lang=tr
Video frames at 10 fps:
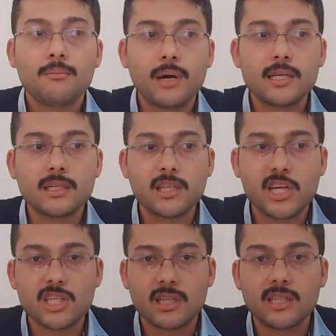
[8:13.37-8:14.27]
bazen
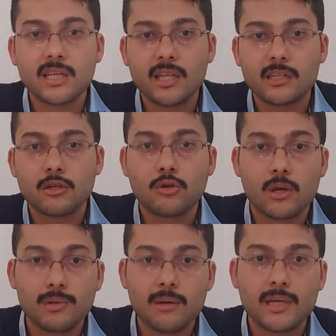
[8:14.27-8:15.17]
değişik nedenlerden
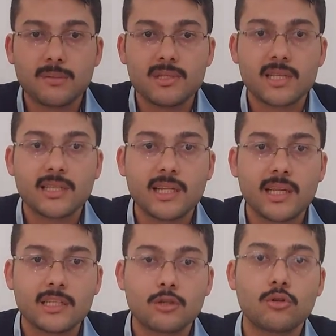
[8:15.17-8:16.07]
dolayı bilemediğimiz
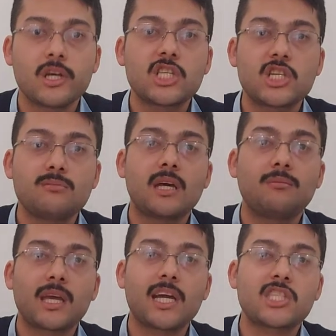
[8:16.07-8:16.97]
nedenlerden dolayı
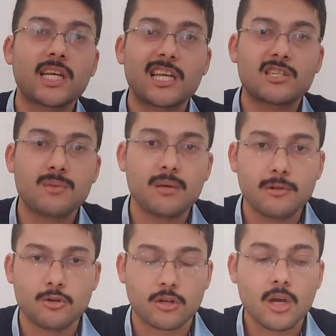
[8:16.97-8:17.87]
çimlenme
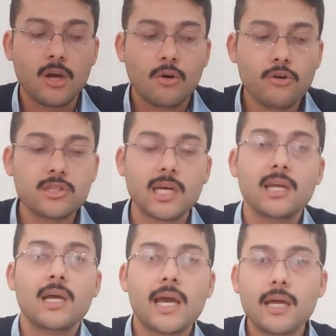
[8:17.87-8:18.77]
gerçekleşmeyebiliyor. O yüzden
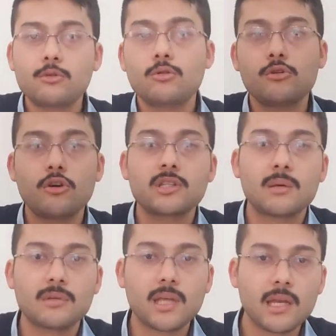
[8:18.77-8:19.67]
her türlü
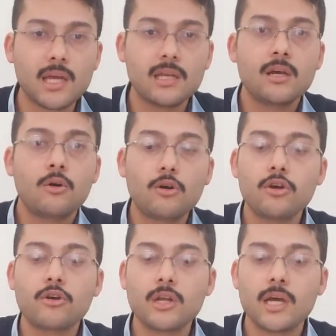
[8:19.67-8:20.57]
yöntemi deneyin. Ona
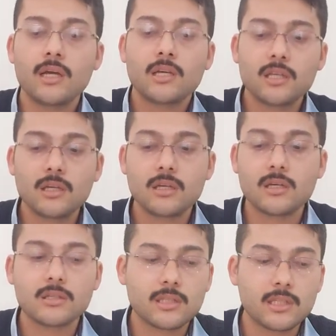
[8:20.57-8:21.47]
göre
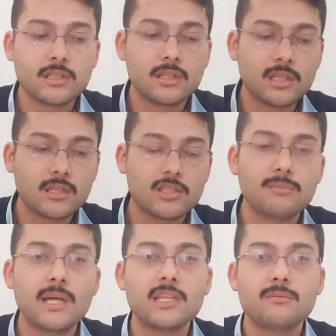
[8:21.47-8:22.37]
e,
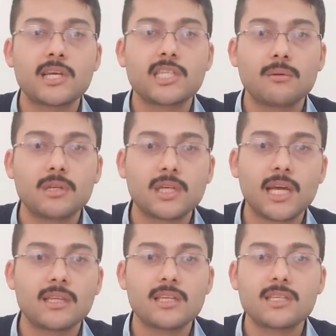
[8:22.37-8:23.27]
çimlendirme işlemini
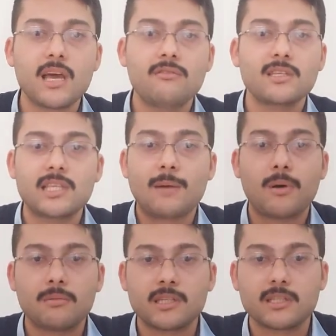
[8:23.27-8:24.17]
kendiniz evinizde
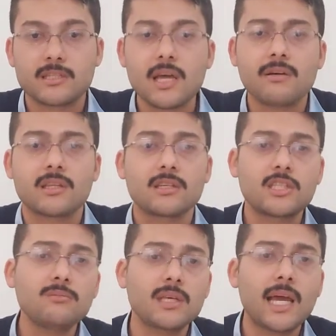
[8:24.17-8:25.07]
yapabilirsiniz. Evet
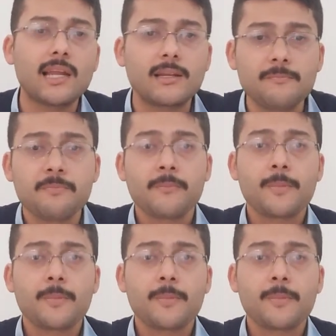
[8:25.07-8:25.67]
şimdi gelelim